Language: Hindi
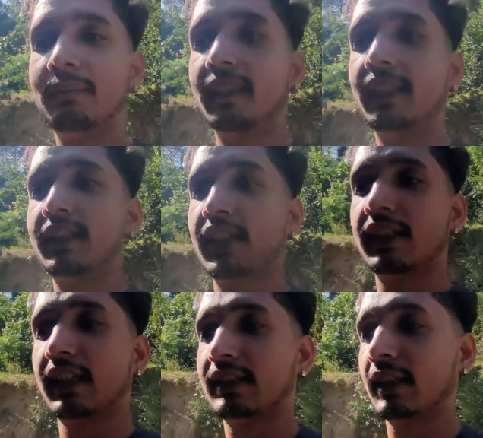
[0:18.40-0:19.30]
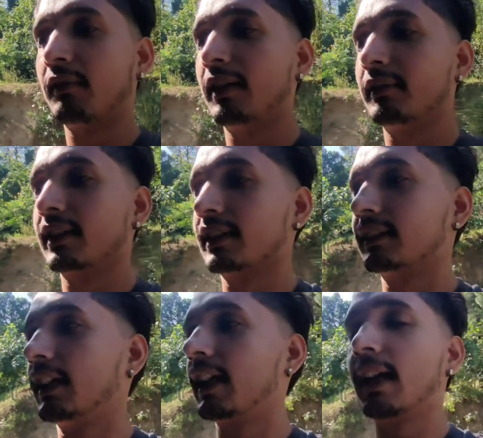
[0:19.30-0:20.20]
बंदे छः सात सर्वाइव कर
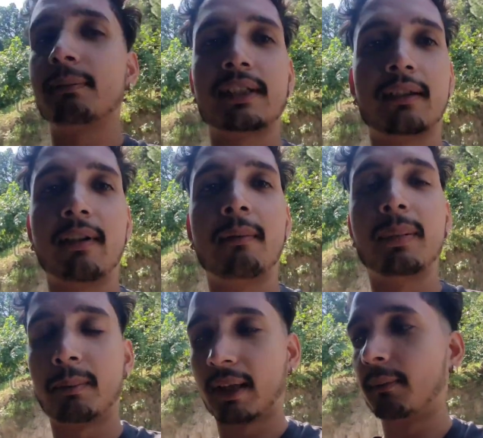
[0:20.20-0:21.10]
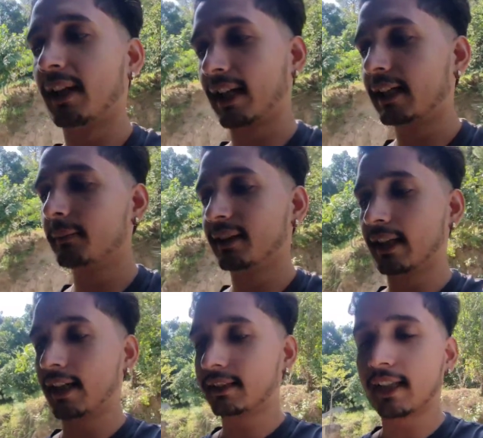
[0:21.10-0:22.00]
सकते हैं आराम से वहाँ पे पर हमारा एक ही
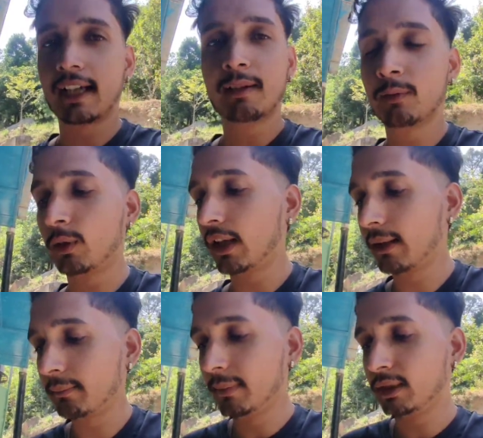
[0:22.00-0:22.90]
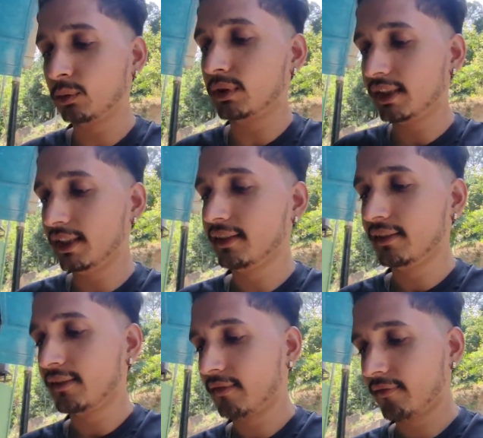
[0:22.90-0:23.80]
बंदा रहता है वो है मित्तू जी
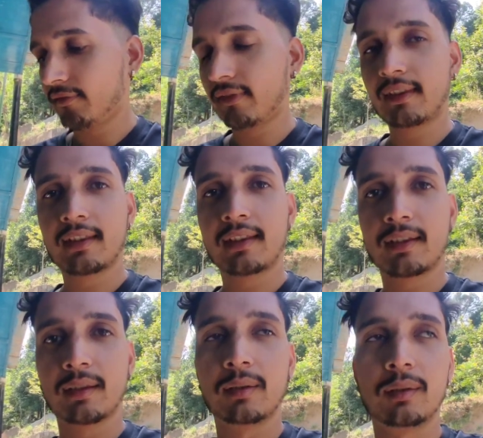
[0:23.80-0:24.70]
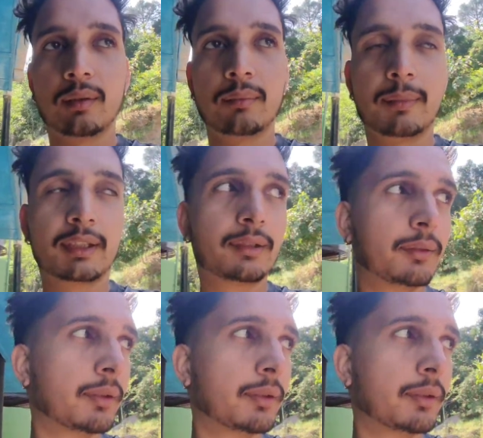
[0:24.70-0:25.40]
तो मित्तू